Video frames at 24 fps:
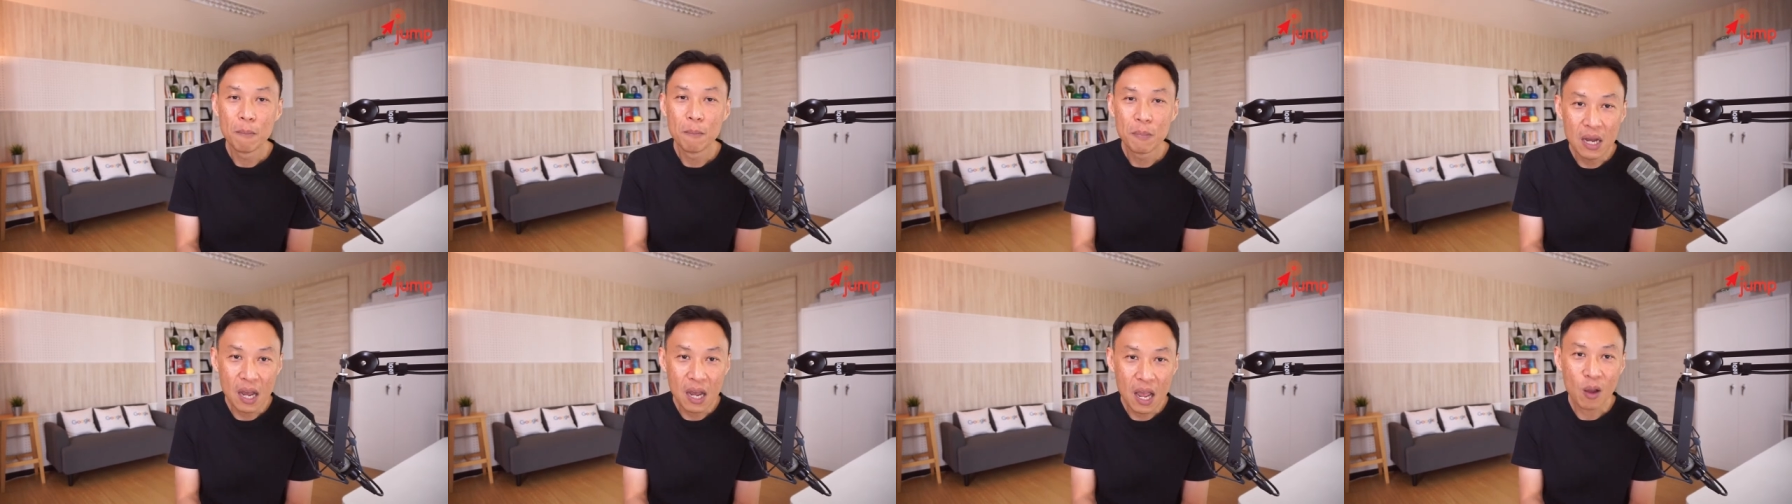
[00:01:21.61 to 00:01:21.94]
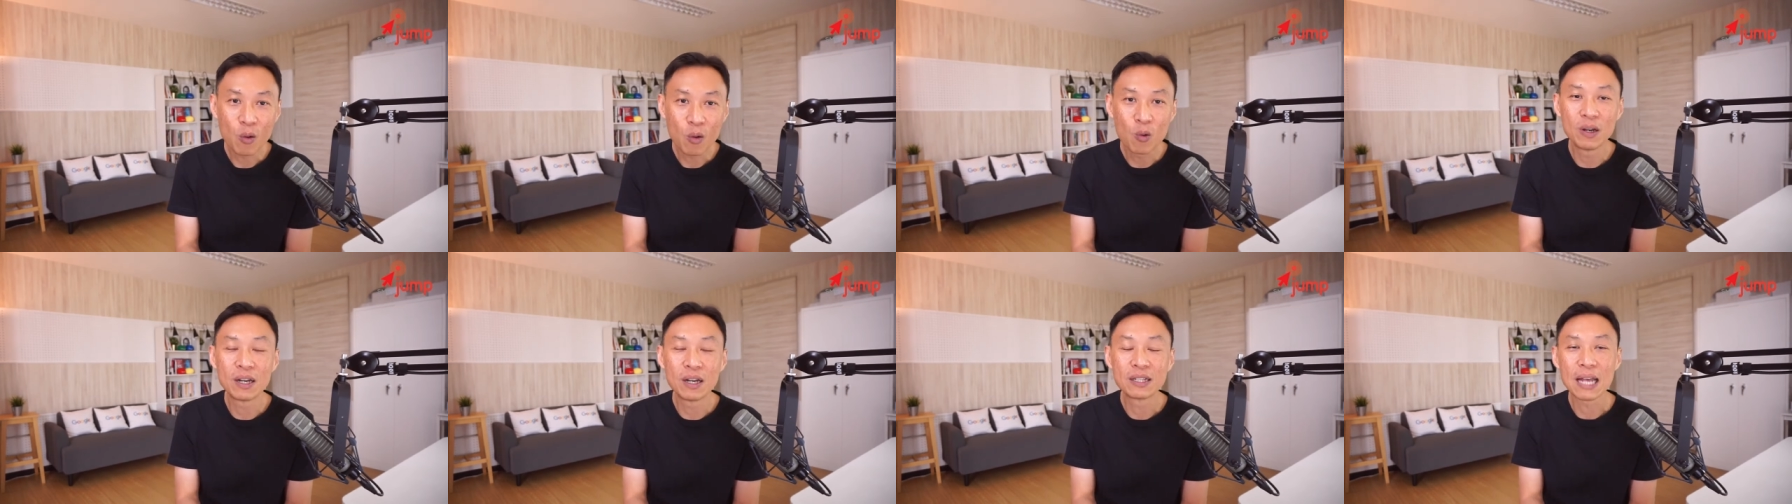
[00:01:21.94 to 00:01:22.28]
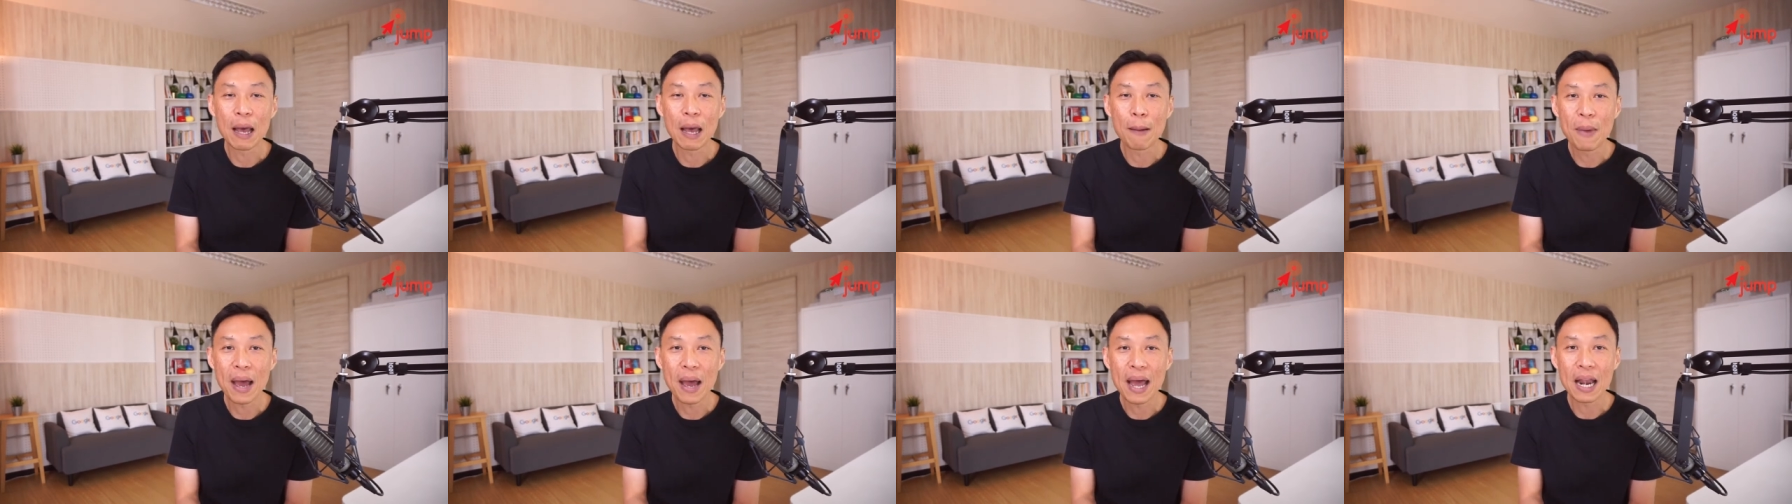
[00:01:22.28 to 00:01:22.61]
เพื่อให้คุณ
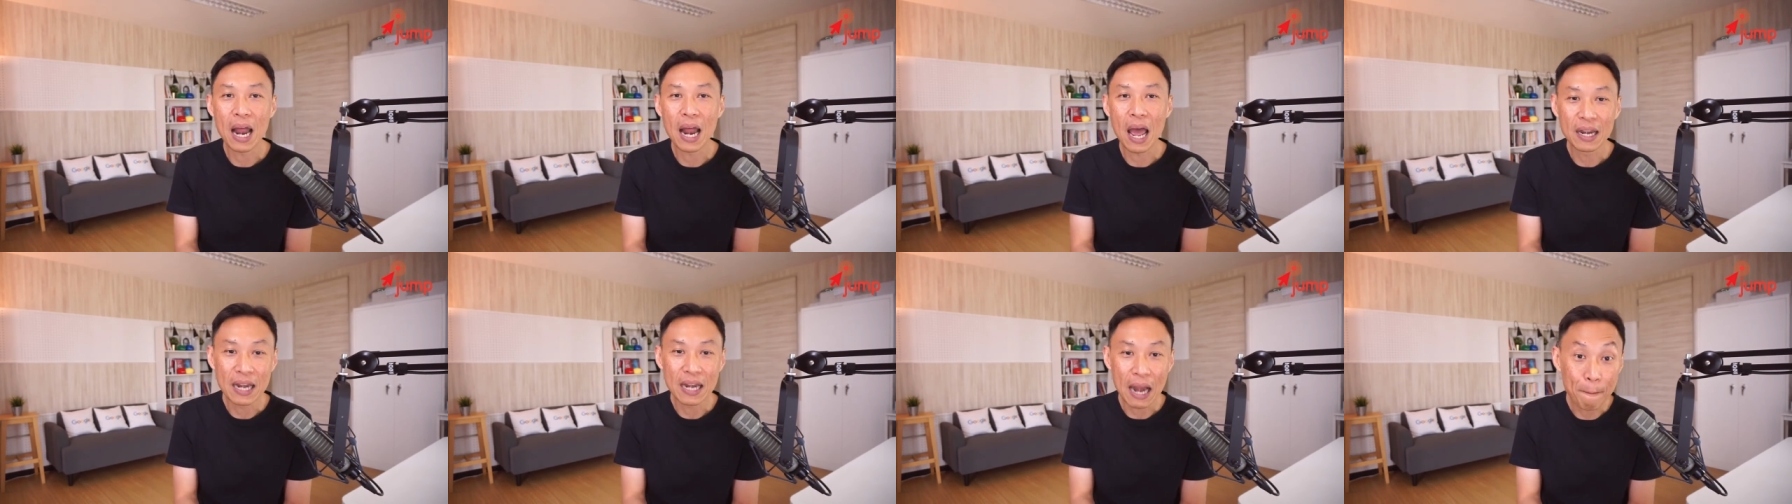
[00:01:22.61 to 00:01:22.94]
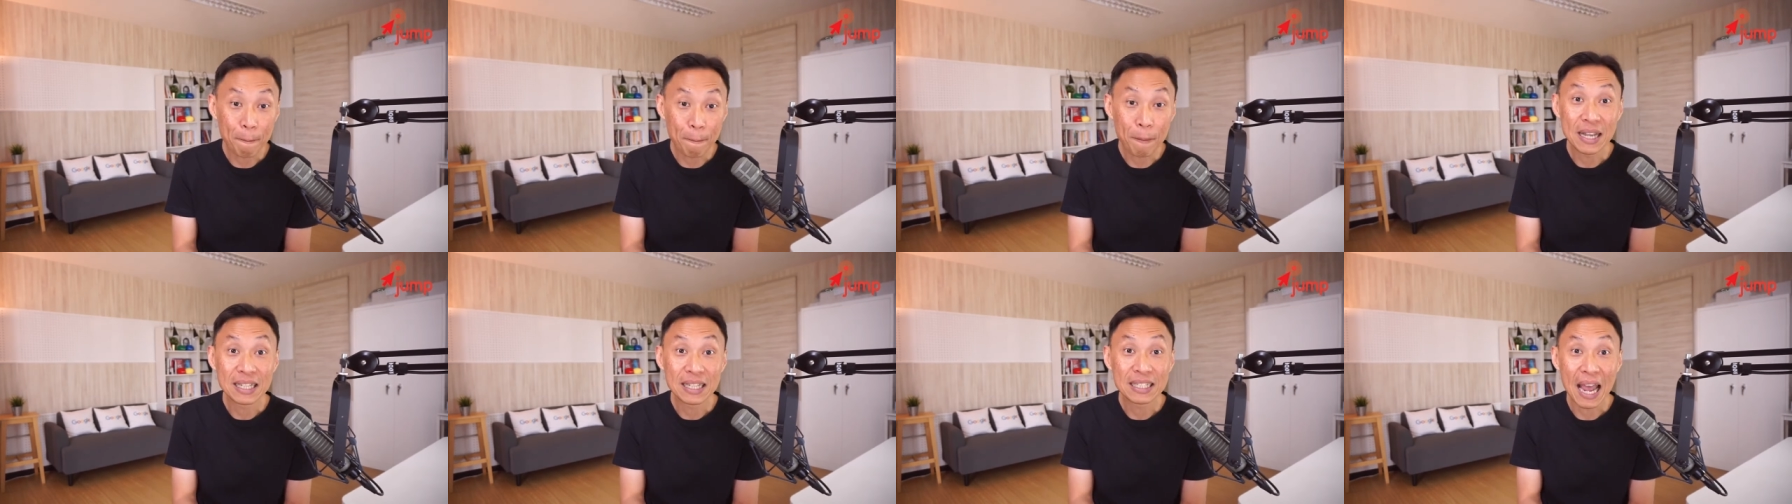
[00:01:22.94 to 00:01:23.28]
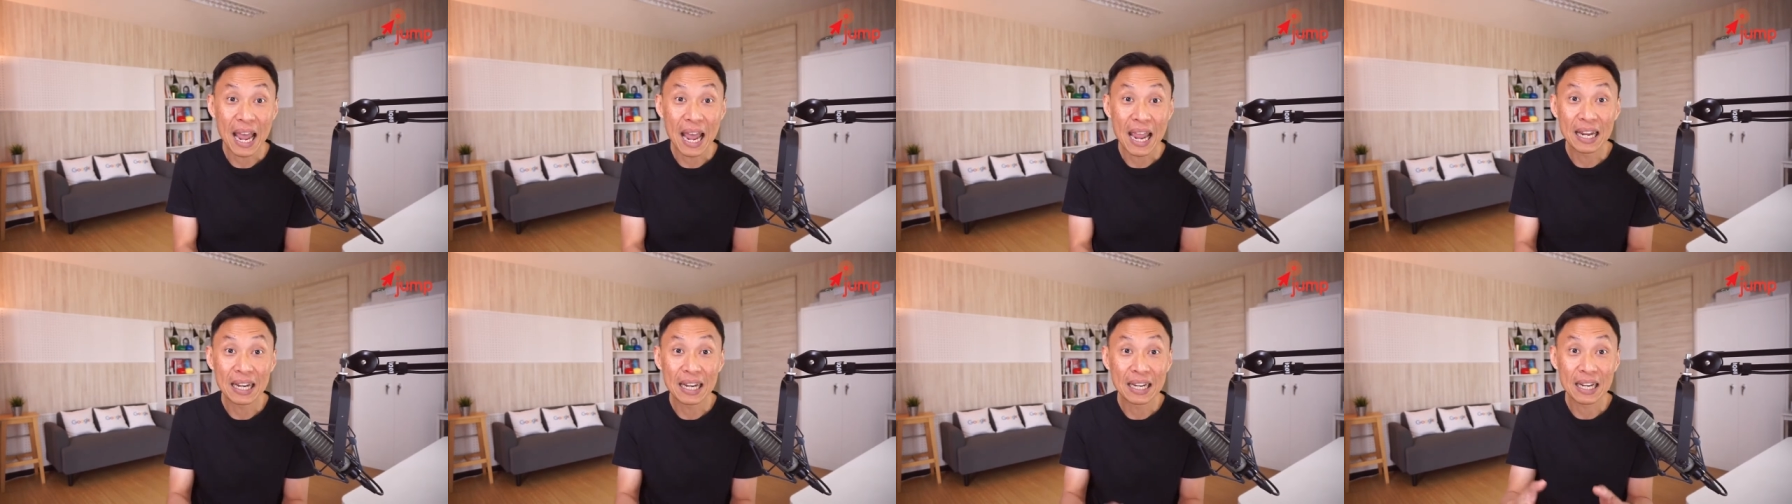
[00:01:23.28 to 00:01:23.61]
สามารถนำไป
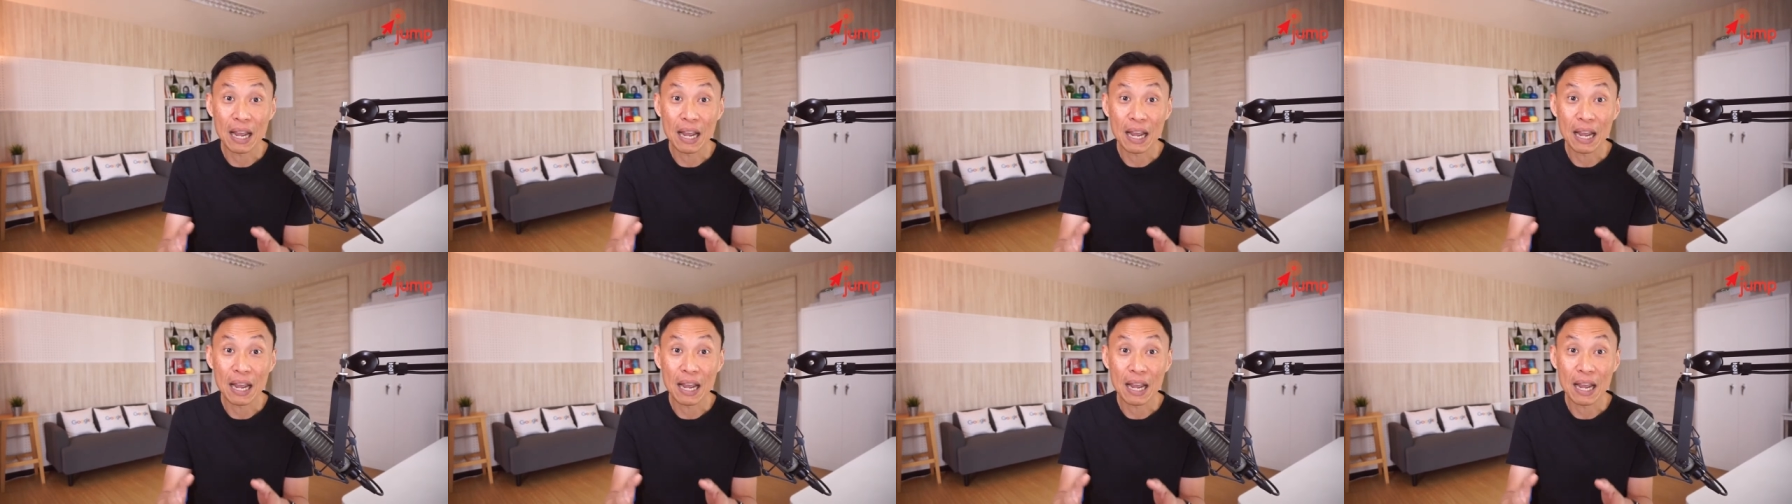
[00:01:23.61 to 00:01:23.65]
ใช้